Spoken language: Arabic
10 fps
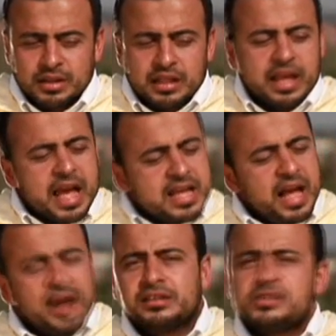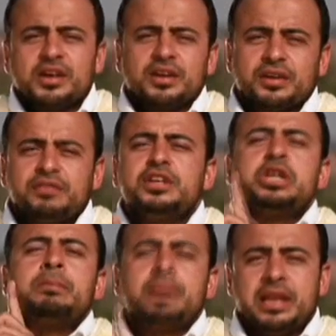تلاقي اي حاجه تصغر في
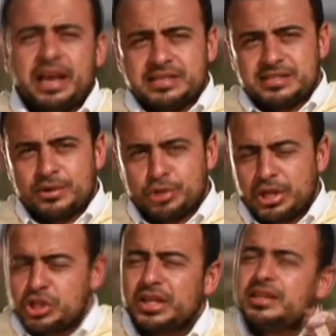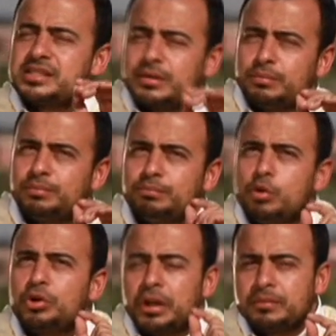جنب الله عز وجل عشان كده
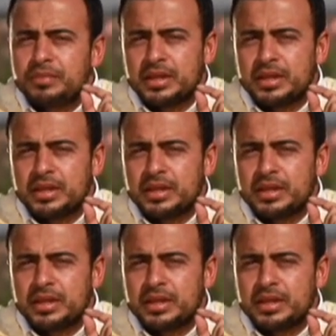بكره